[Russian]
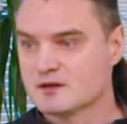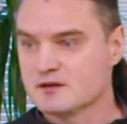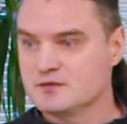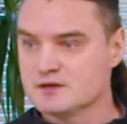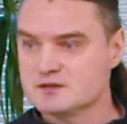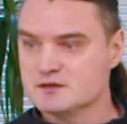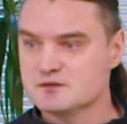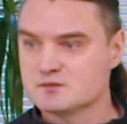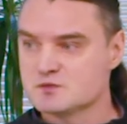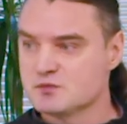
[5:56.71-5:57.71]

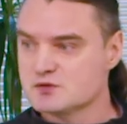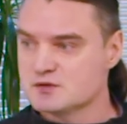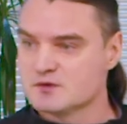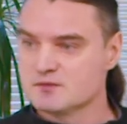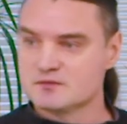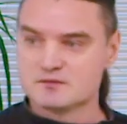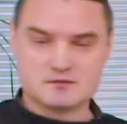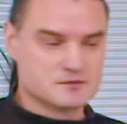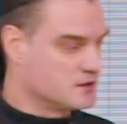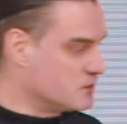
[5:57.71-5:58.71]
эффективным способом
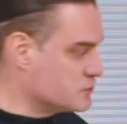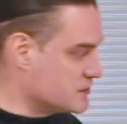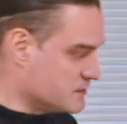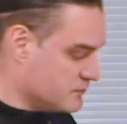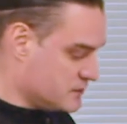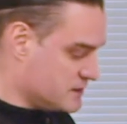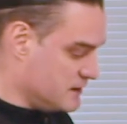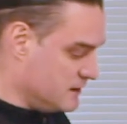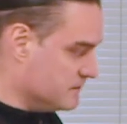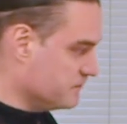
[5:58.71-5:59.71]
рушить его
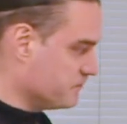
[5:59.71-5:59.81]
цель